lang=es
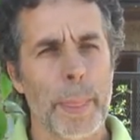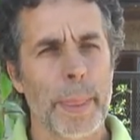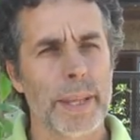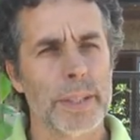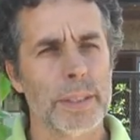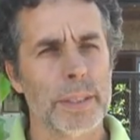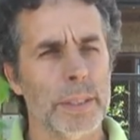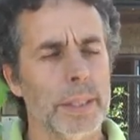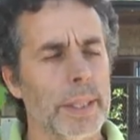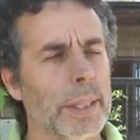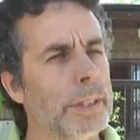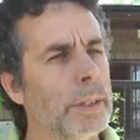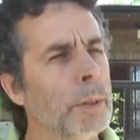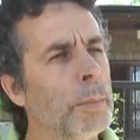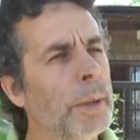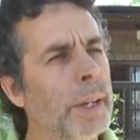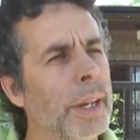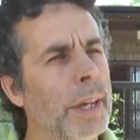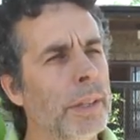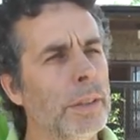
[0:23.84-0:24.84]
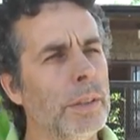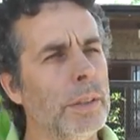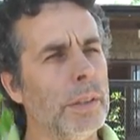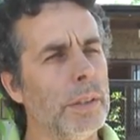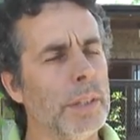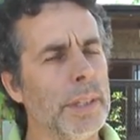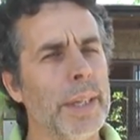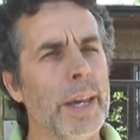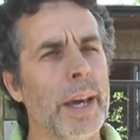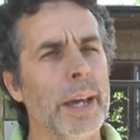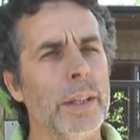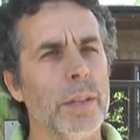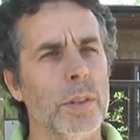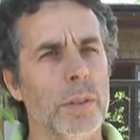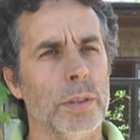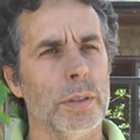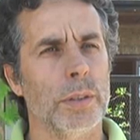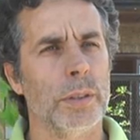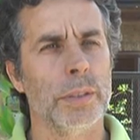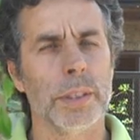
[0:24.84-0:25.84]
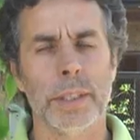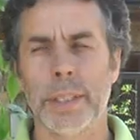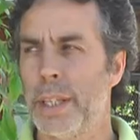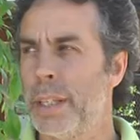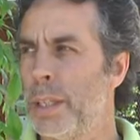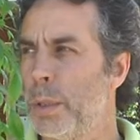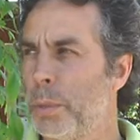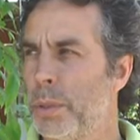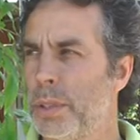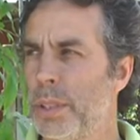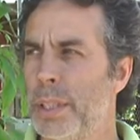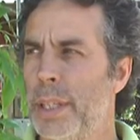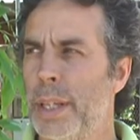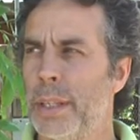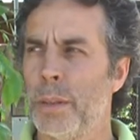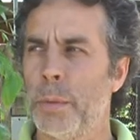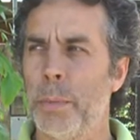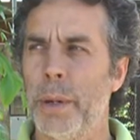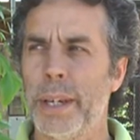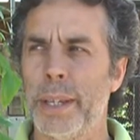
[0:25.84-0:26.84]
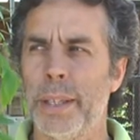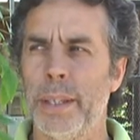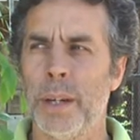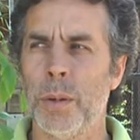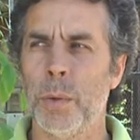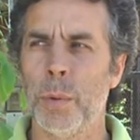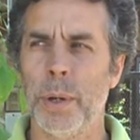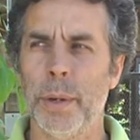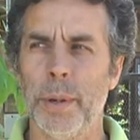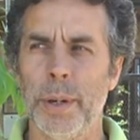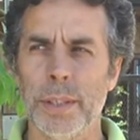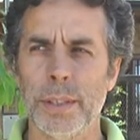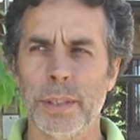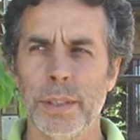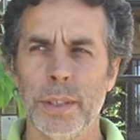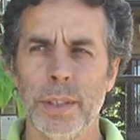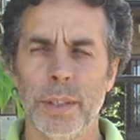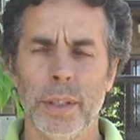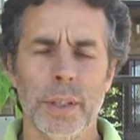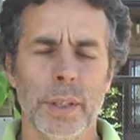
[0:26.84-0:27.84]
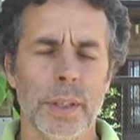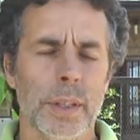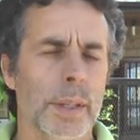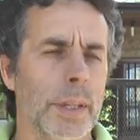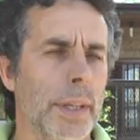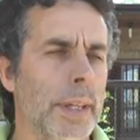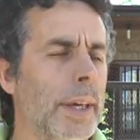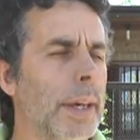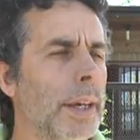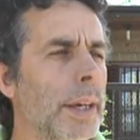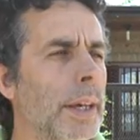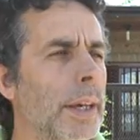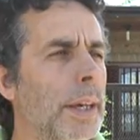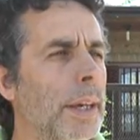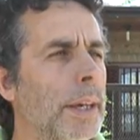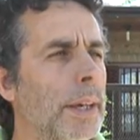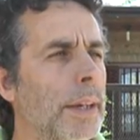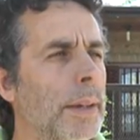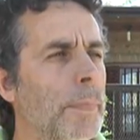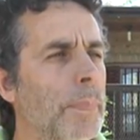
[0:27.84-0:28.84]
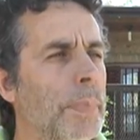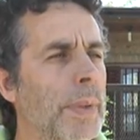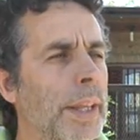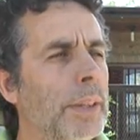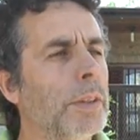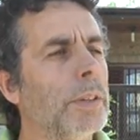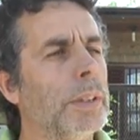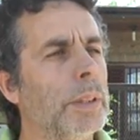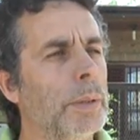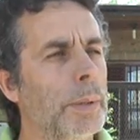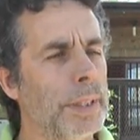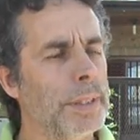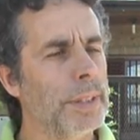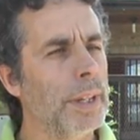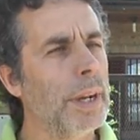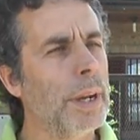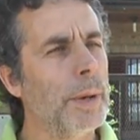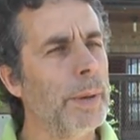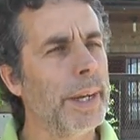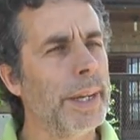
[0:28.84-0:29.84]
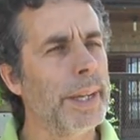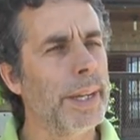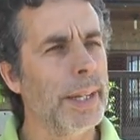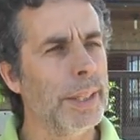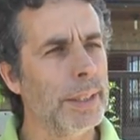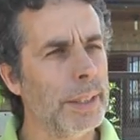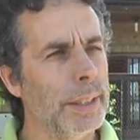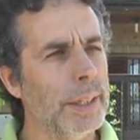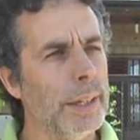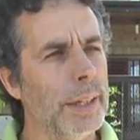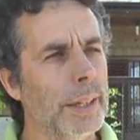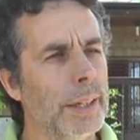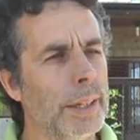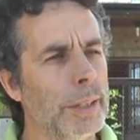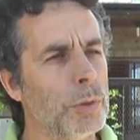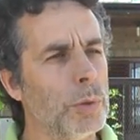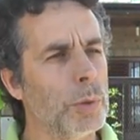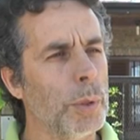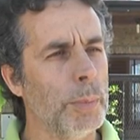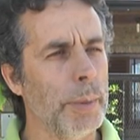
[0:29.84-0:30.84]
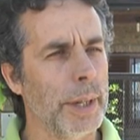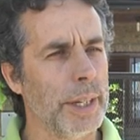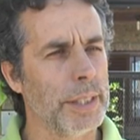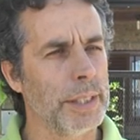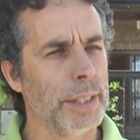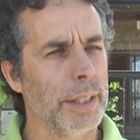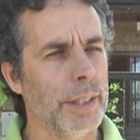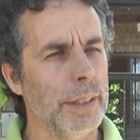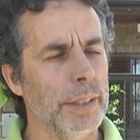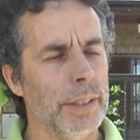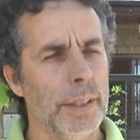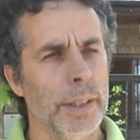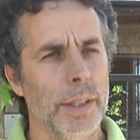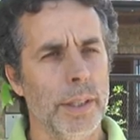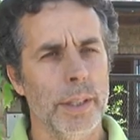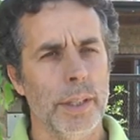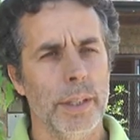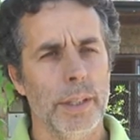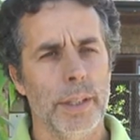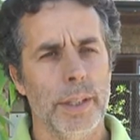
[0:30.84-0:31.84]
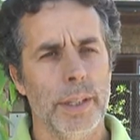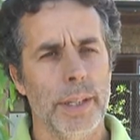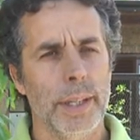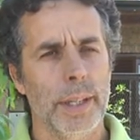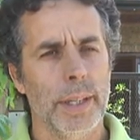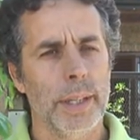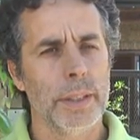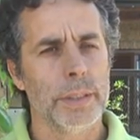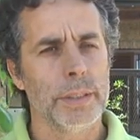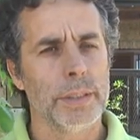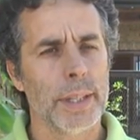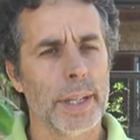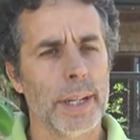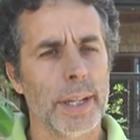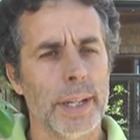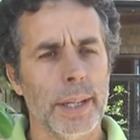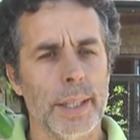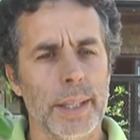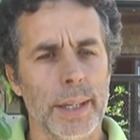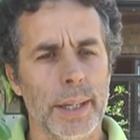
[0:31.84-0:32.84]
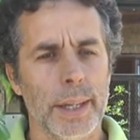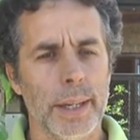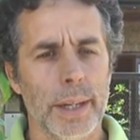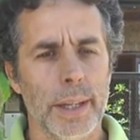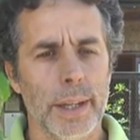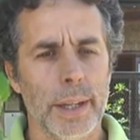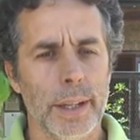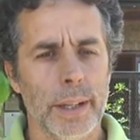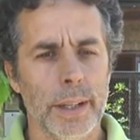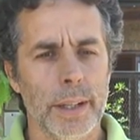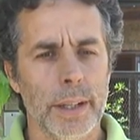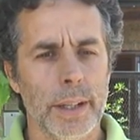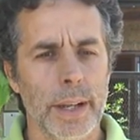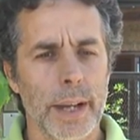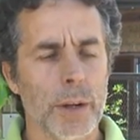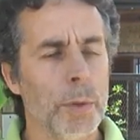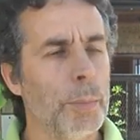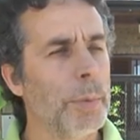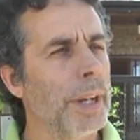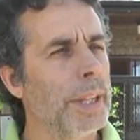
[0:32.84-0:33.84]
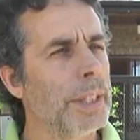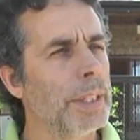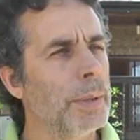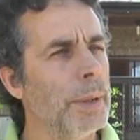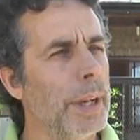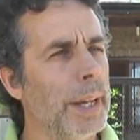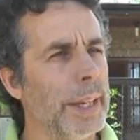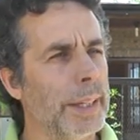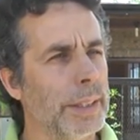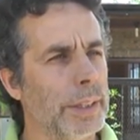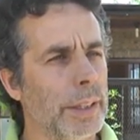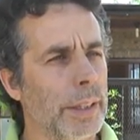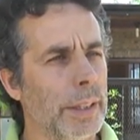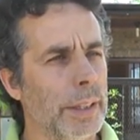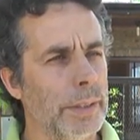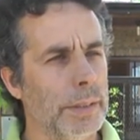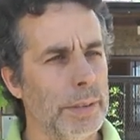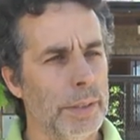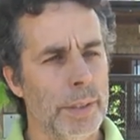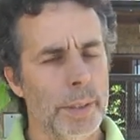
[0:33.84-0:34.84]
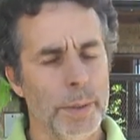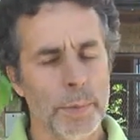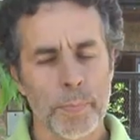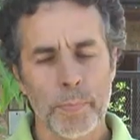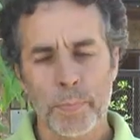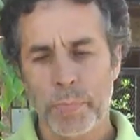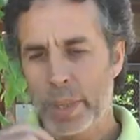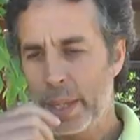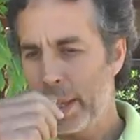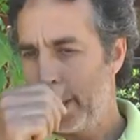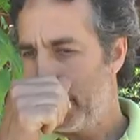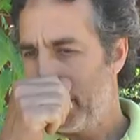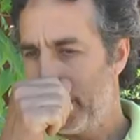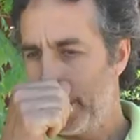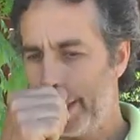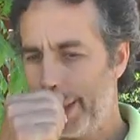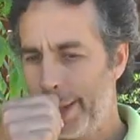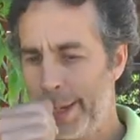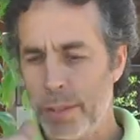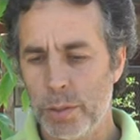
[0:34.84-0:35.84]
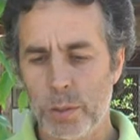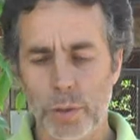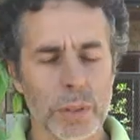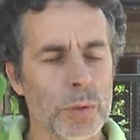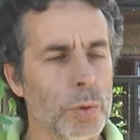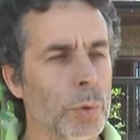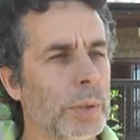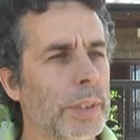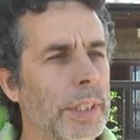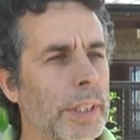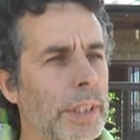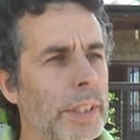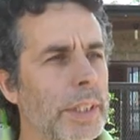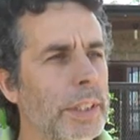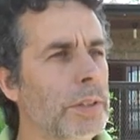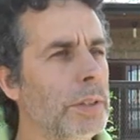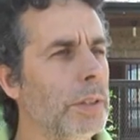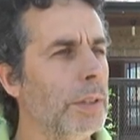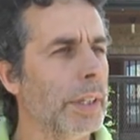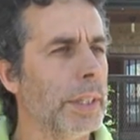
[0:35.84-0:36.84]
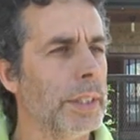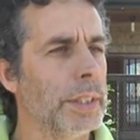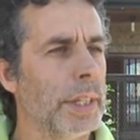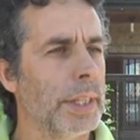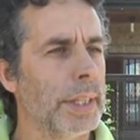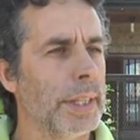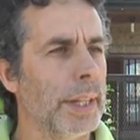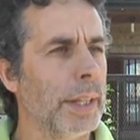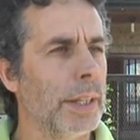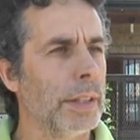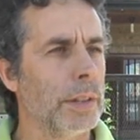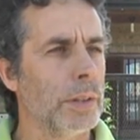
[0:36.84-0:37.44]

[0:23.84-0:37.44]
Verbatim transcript: que se está terminando y hay otro donde están depositando máquinas nuevas eh, en donde va a ser la variante en Suipacha, eh, cerca de la cooperativa eléctrica. Eh, eso es un indicio de que ya están